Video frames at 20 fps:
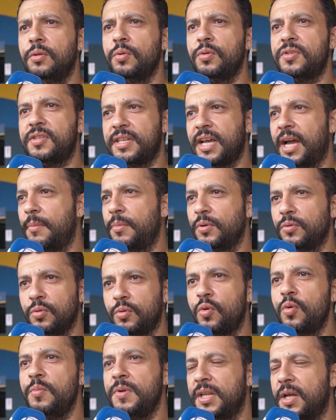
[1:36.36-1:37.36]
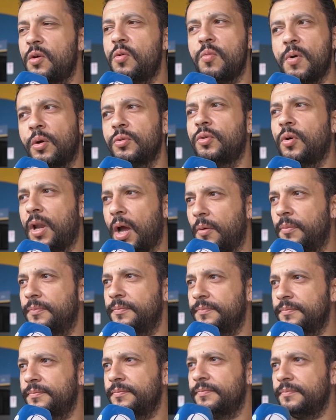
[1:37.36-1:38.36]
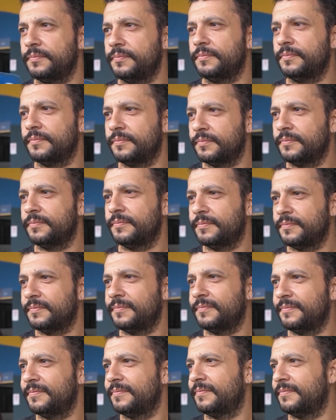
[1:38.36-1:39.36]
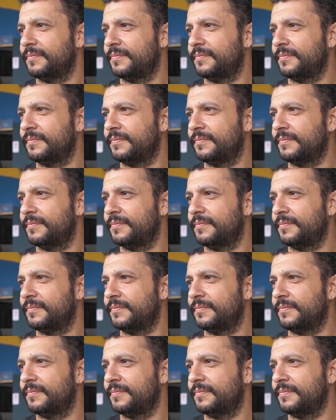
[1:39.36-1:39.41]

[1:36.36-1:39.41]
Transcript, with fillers: no sábado culmina com autoral. Obrigado,